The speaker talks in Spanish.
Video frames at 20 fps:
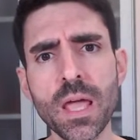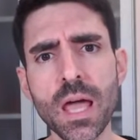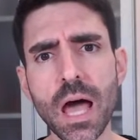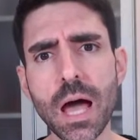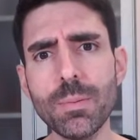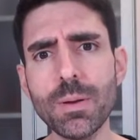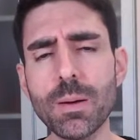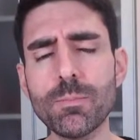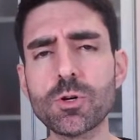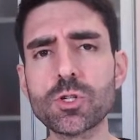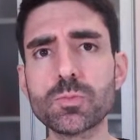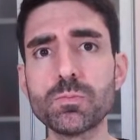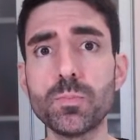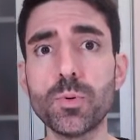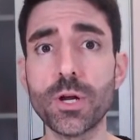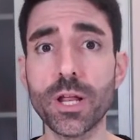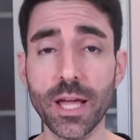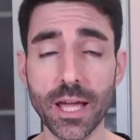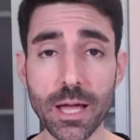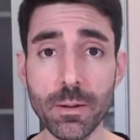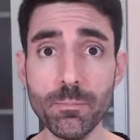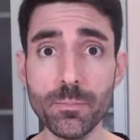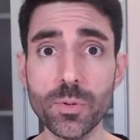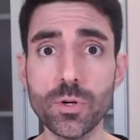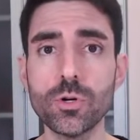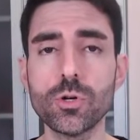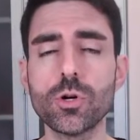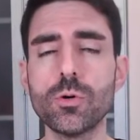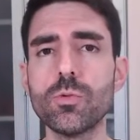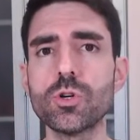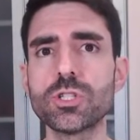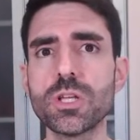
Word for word: Hablamos, por ejemplo, como os